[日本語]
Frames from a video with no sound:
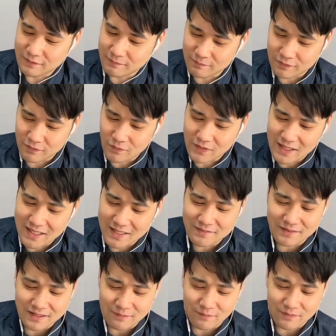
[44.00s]
どう考え
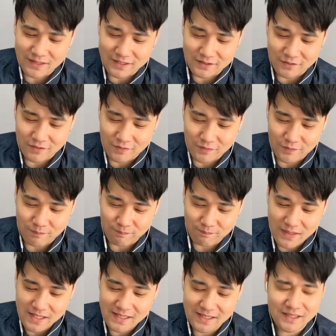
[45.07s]
てもね、その、
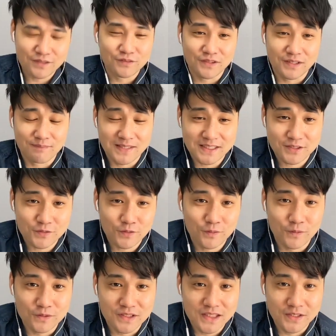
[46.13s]
メインアカウントでめっちゃ重
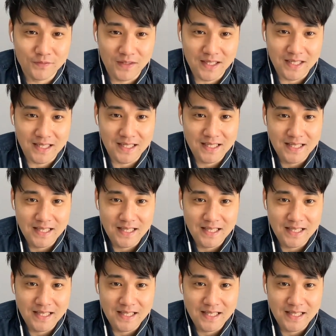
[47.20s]
宝してるのが、